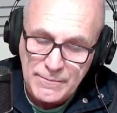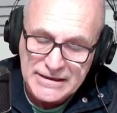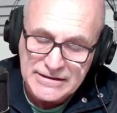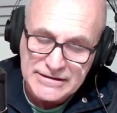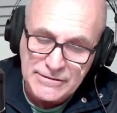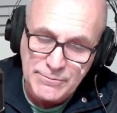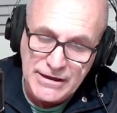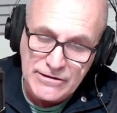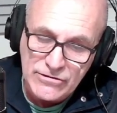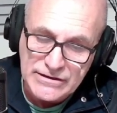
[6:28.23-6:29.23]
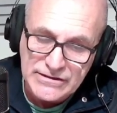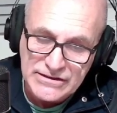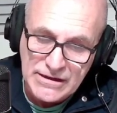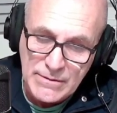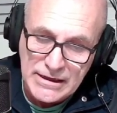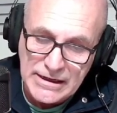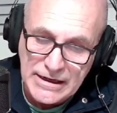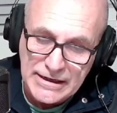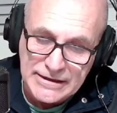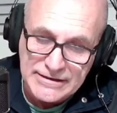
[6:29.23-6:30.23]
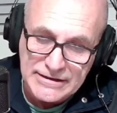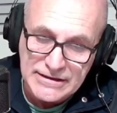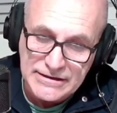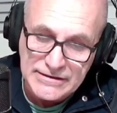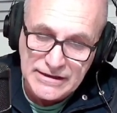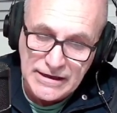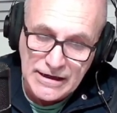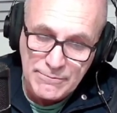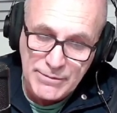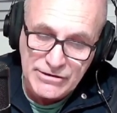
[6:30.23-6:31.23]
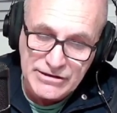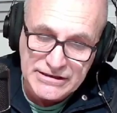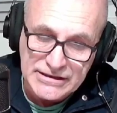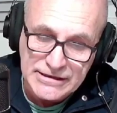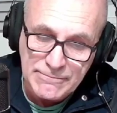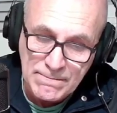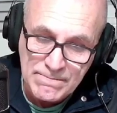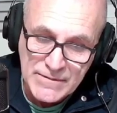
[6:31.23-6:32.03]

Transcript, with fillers: participar en lo que se llama la resistencia peronista,